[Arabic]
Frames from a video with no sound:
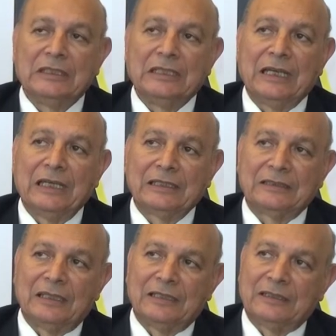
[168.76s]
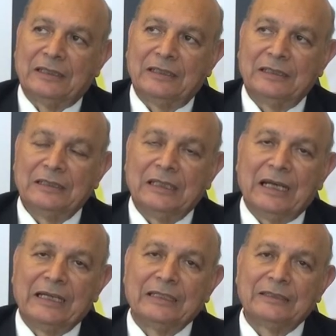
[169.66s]
الحاجه الثالثه
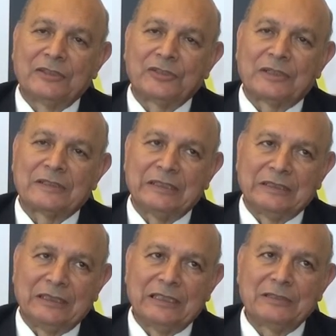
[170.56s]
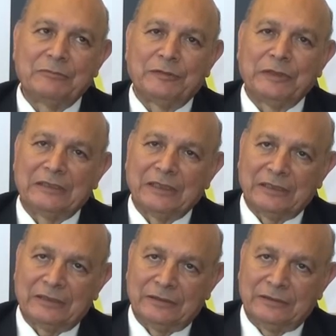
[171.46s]
حياتنا الشخصيه لازم يبقى فيها
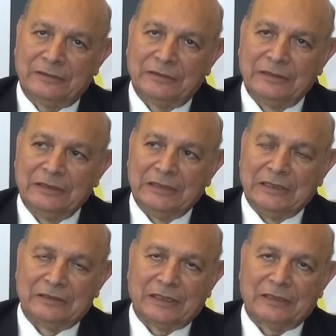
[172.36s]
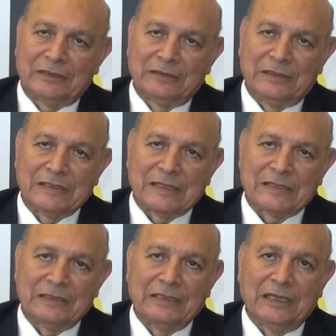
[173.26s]
تغييرات التغييرات
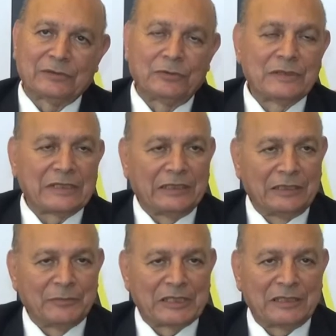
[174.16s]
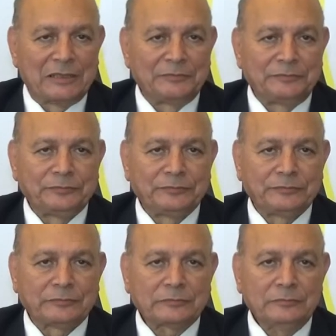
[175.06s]
الاساسيه هتكون زي ايه مثلا
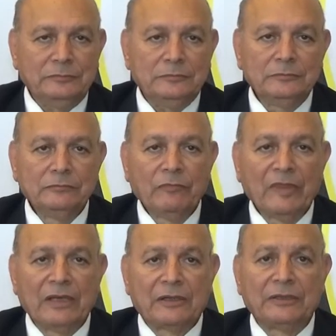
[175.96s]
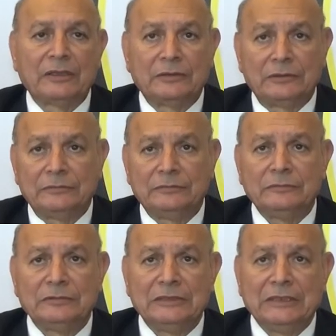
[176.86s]
الرياضه
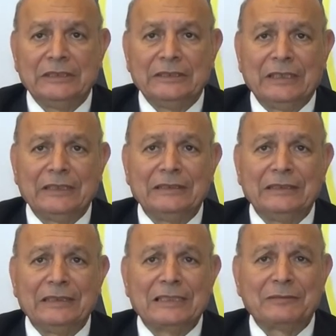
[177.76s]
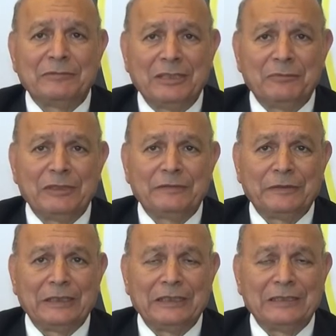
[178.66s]
يعني لازم نعمل
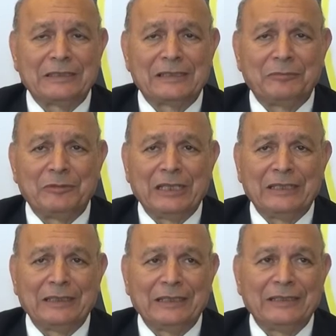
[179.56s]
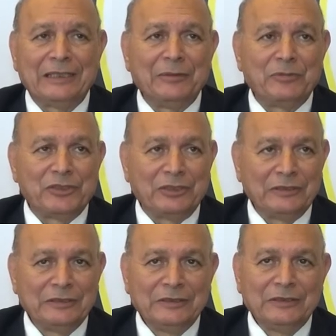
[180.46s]
في حسابنا ان احنا نمشي
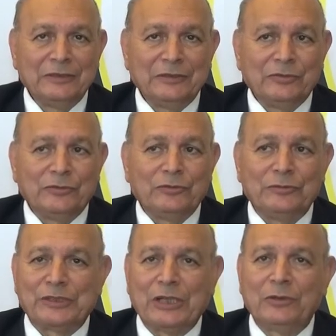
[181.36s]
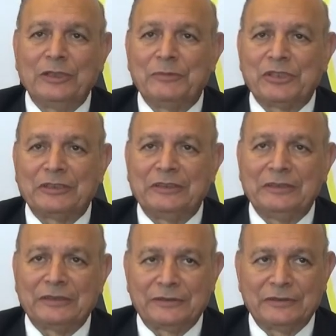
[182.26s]
ومش هقول نمشي كتير